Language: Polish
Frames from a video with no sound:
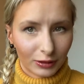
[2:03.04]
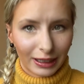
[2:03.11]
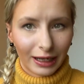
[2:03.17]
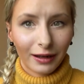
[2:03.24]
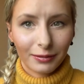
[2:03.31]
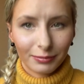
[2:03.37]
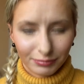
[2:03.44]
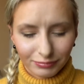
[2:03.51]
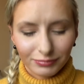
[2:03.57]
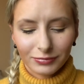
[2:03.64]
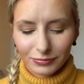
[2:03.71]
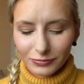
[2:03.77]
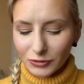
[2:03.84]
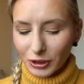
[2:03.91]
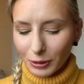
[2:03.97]
to tak,
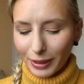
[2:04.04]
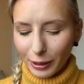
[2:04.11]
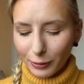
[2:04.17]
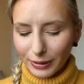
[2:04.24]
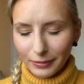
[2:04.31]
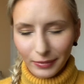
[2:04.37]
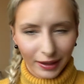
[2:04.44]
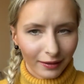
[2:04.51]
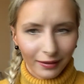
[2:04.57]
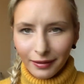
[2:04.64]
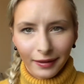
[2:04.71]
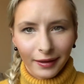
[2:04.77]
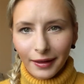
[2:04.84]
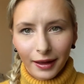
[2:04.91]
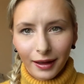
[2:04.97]
działają na mnie.
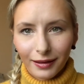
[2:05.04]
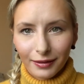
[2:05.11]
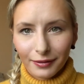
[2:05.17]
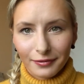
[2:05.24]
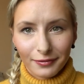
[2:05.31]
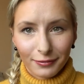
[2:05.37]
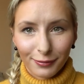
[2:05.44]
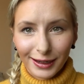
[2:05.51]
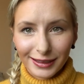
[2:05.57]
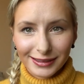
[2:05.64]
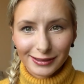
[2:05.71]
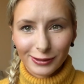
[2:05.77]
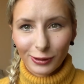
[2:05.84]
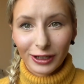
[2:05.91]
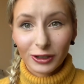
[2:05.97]

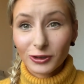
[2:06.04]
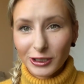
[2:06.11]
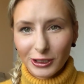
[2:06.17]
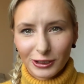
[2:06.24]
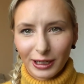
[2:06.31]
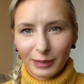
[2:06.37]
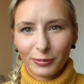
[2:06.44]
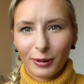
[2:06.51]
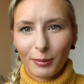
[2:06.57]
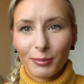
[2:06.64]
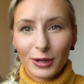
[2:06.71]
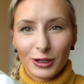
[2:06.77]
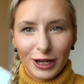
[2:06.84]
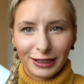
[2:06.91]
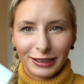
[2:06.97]
Własnoręcznie, że tak powiem,
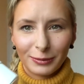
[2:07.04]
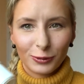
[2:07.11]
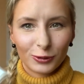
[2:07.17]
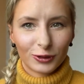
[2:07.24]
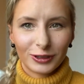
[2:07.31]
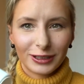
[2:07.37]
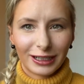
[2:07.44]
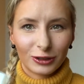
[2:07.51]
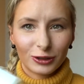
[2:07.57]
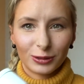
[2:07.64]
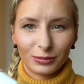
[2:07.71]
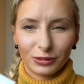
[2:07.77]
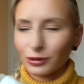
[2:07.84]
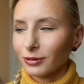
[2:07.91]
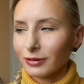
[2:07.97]
mieszania mocznika z
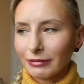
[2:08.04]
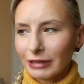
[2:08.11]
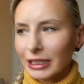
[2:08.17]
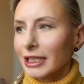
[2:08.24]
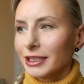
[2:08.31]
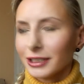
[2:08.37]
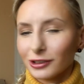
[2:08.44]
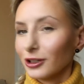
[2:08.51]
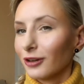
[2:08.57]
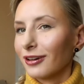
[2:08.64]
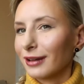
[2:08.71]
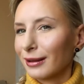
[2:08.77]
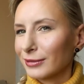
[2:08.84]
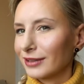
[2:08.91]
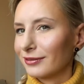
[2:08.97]
czymś nie działa
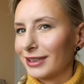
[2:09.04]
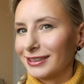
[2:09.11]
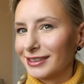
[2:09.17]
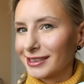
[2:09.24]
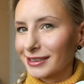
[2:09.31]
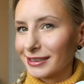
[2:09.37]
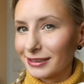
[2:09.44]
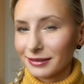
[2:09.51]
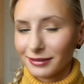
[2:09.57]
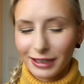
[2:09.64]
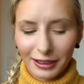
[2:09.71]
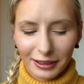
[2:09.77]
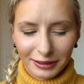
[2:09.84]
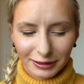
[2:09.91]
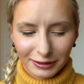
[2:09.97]
na mnie, więc
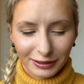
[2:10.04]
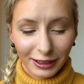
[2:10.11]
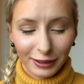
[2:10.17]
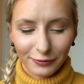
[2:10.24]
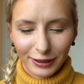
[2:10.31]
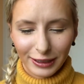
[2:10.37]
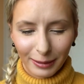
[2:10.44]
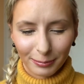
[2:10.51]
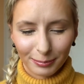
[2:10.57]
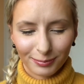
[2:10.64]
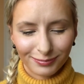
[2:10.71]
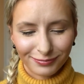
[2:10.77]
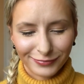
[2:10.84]
nie, nie chwytam.